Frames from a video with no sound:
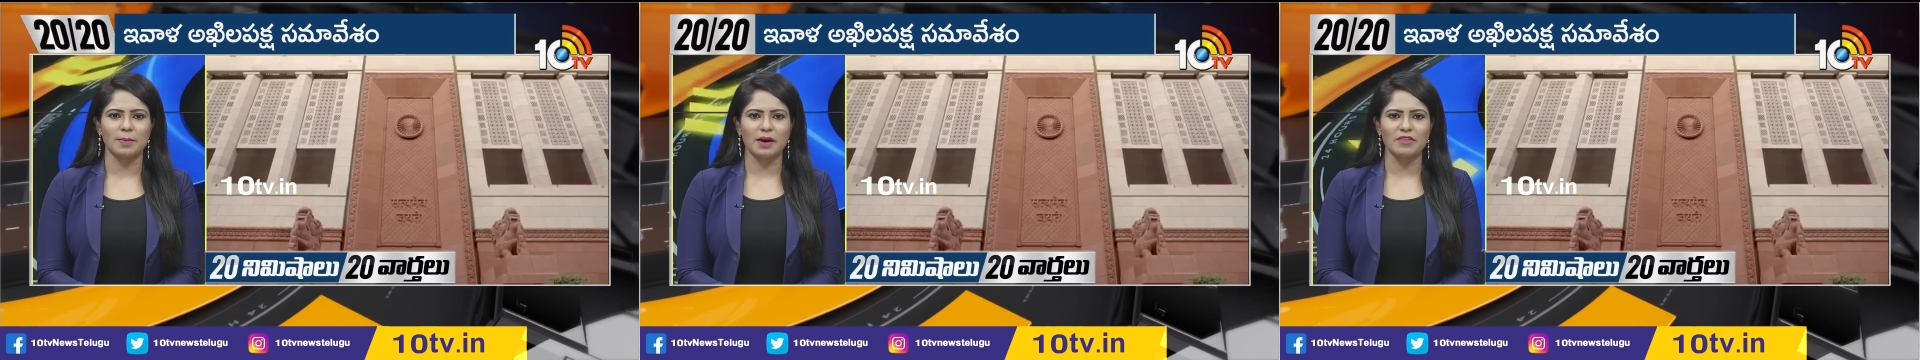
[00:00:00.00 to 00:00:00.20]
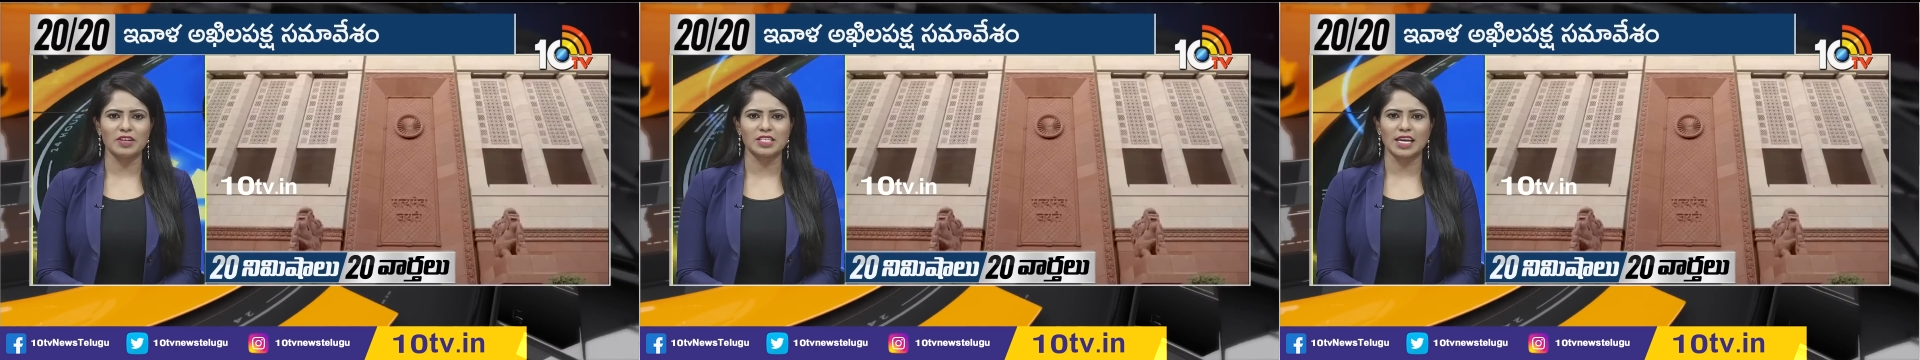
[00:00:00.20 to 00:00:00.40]

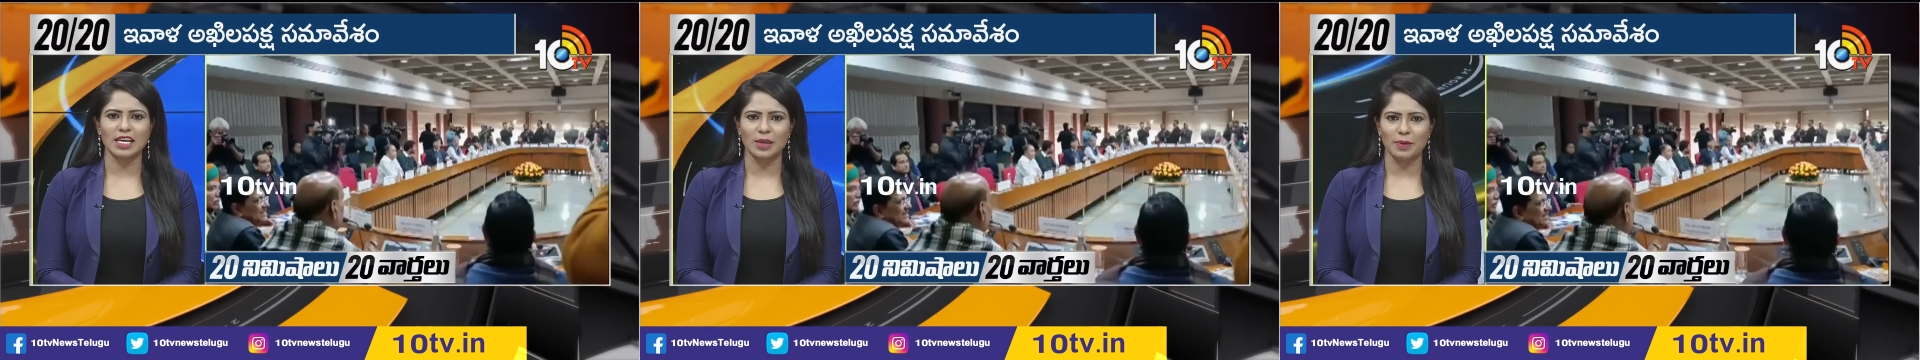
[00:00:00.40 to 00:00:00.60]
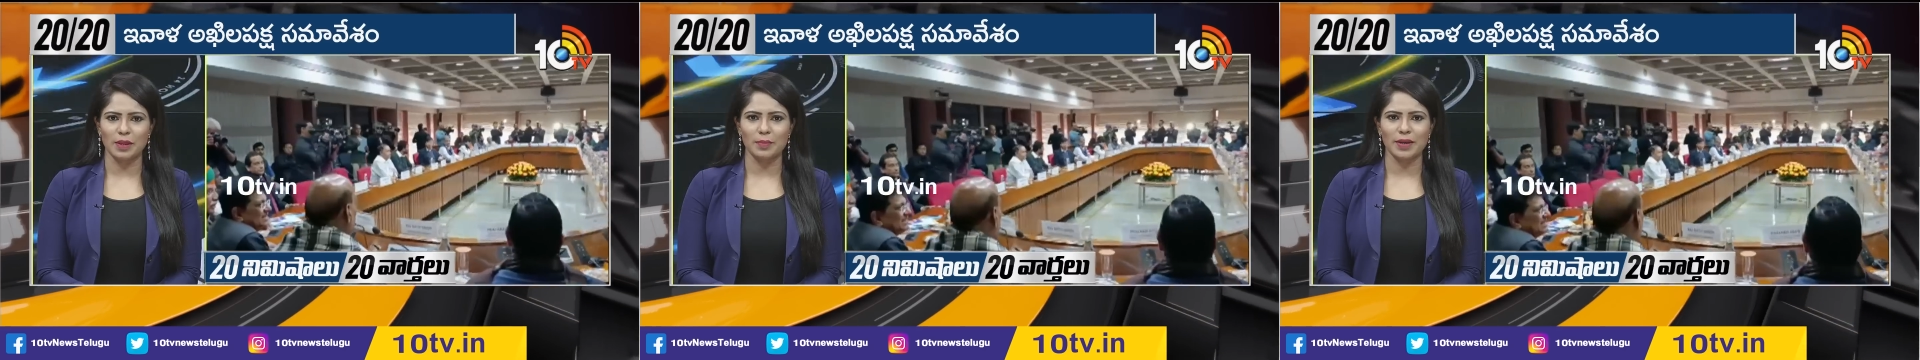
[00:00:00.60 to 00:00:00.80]

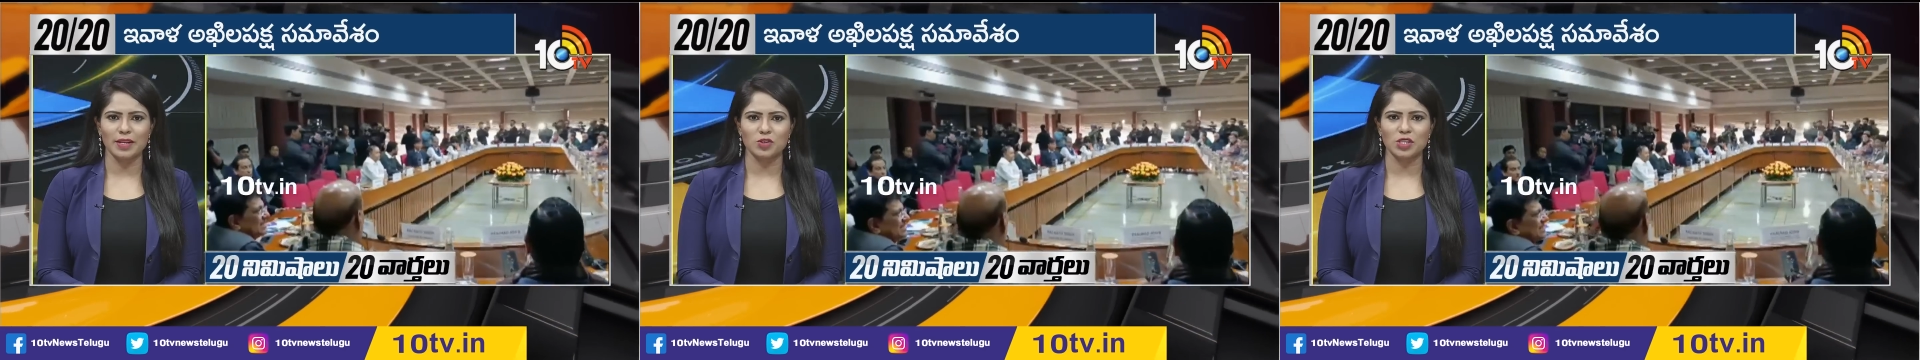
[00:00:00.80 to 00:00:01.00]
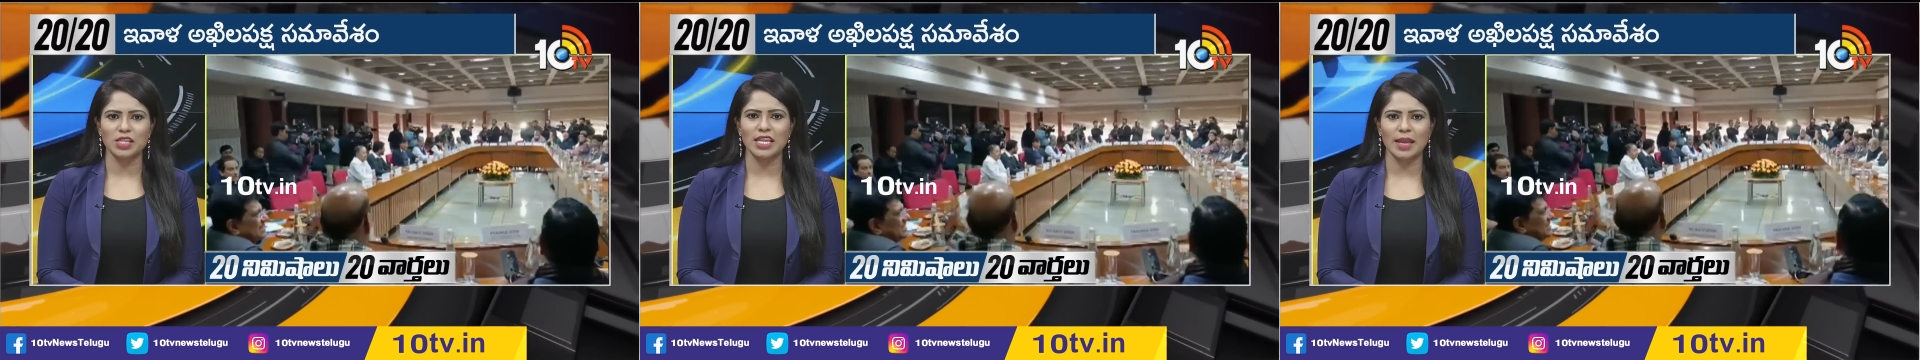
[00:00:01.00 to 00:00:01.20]
సమావేశానికి
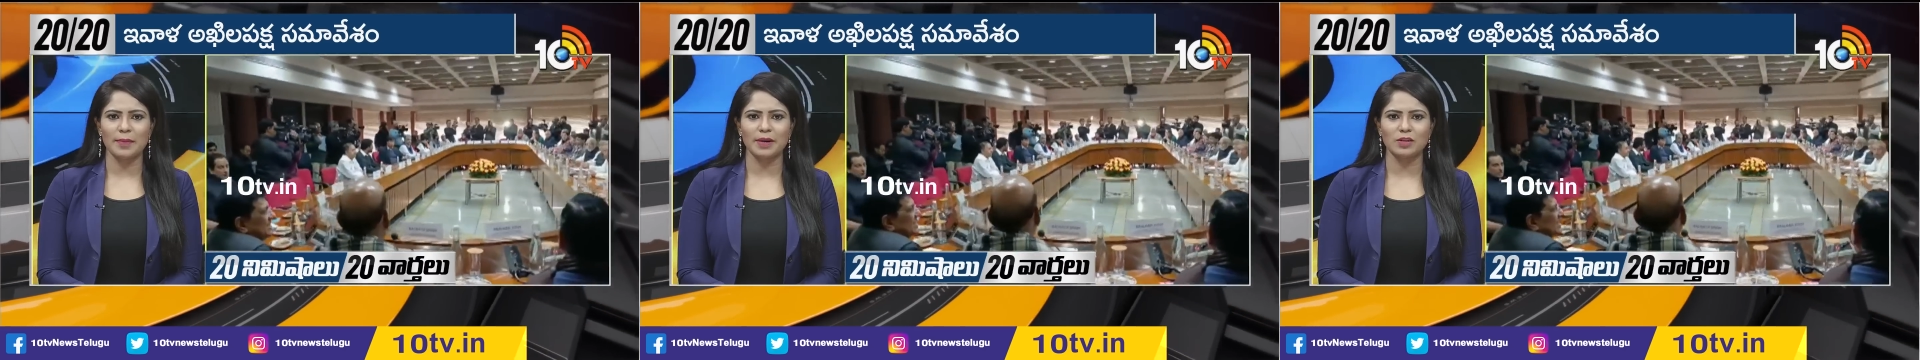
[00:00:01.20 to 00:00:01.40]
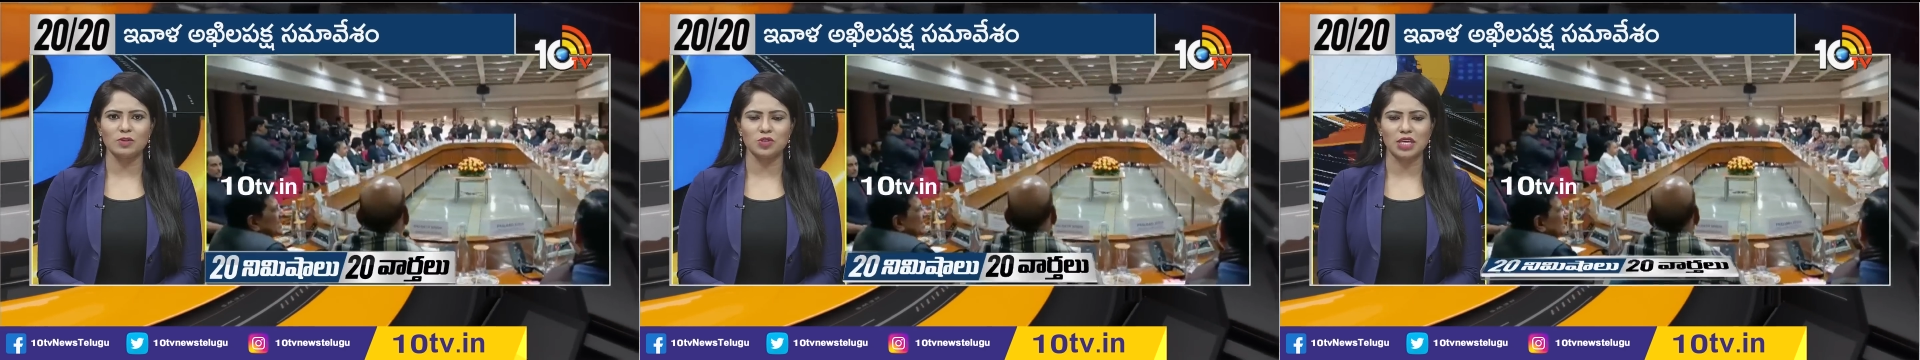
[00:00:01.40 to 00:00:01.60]
పిలుపునిచ్చింది
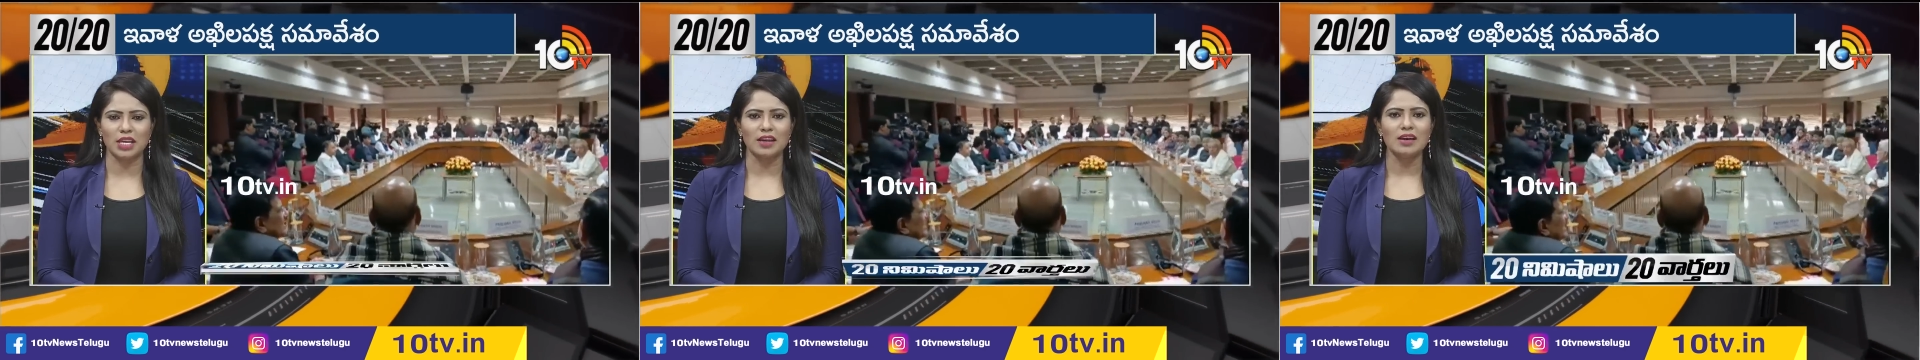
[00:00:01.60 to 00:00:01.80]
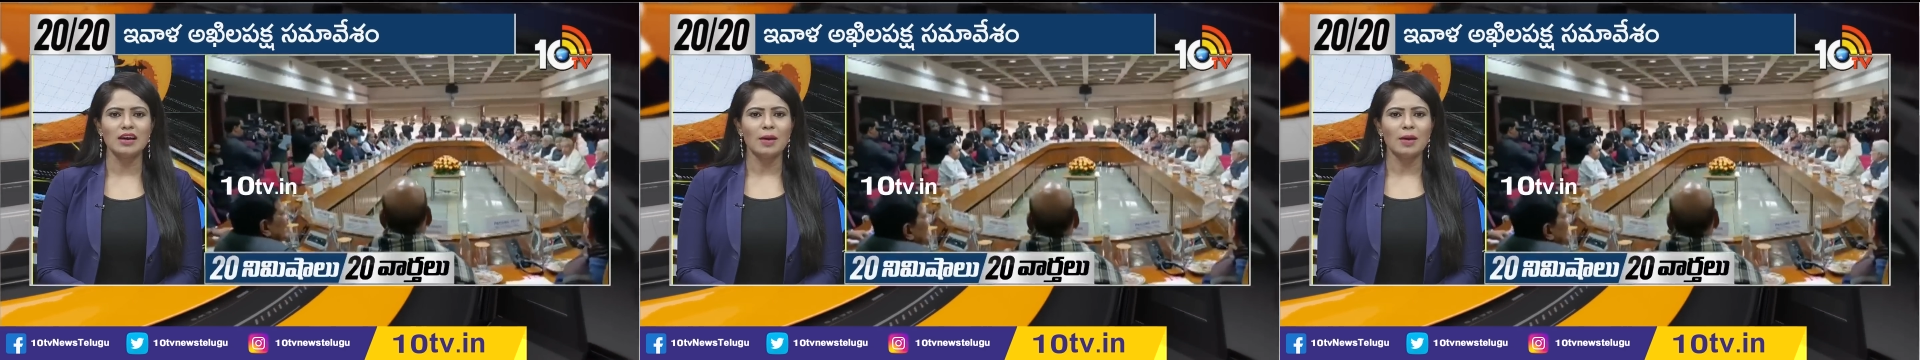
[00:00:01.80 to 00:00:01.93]
రేపటి నుంచి